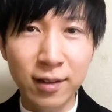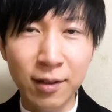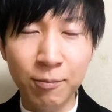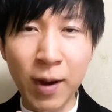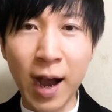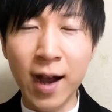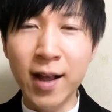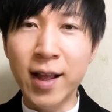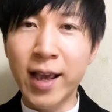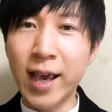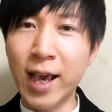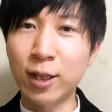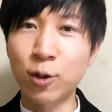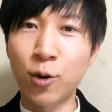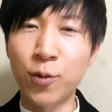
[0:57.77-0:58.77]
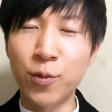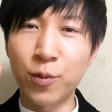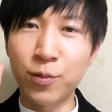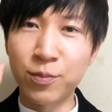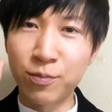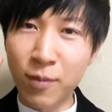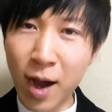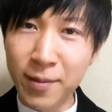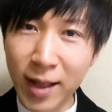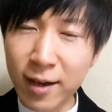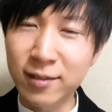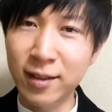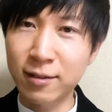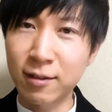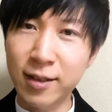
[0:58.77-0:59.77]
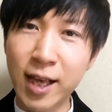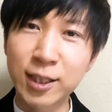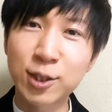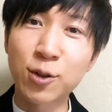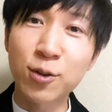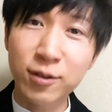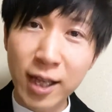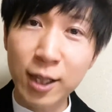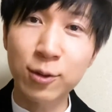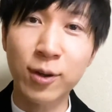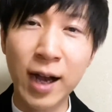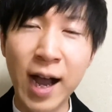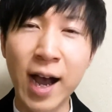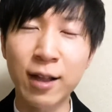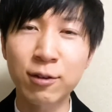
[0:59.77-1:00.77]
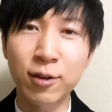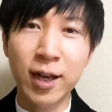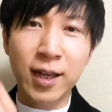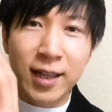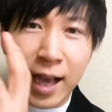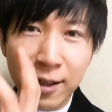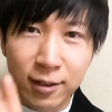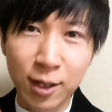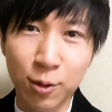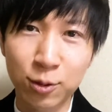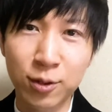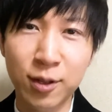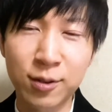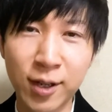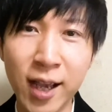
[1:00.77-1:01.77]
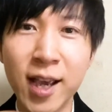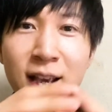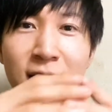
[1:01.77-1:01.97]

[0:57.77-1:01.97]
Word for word: まあ、えっ、ー、と、まあ、なるんですよ。成長のせいとか、それになるってことですよね。